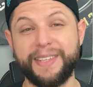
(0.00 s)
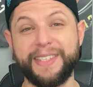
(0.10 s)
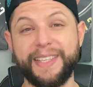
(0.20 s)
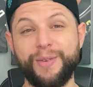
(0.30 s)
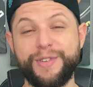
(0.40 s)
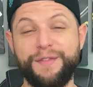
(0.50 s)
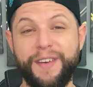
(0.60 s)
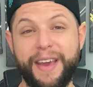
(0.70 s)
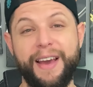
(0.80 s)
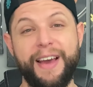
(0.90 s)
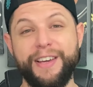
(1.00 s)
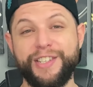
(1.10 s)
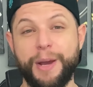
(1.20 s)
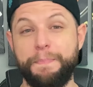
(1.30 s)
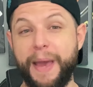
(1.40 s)
Se não tiver,
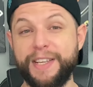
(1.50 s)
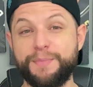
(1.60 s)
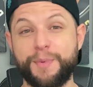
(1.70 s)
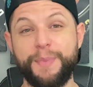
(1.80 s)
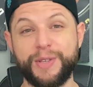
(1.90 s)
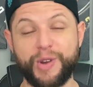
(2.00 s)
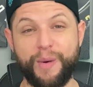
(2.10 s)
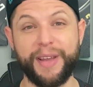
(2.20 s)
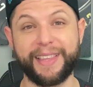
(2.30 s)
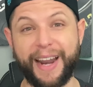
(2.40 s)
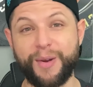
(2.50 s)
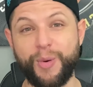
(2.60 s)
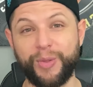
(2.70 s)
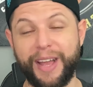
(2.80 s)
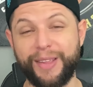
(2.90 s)
já pede para o pessoal entrar em
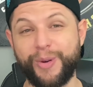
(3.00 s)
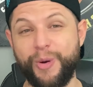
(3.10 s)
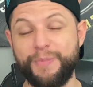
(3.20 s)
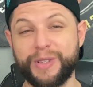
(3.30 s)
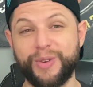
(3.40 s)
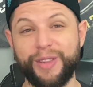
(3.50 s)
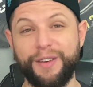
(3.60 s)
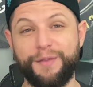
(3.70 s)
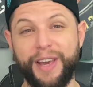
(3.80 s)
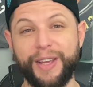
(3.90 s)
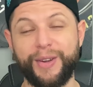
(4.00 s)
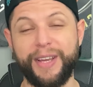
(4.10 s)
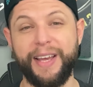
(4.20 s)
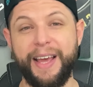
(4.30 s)
contato com o pessoal da Factory,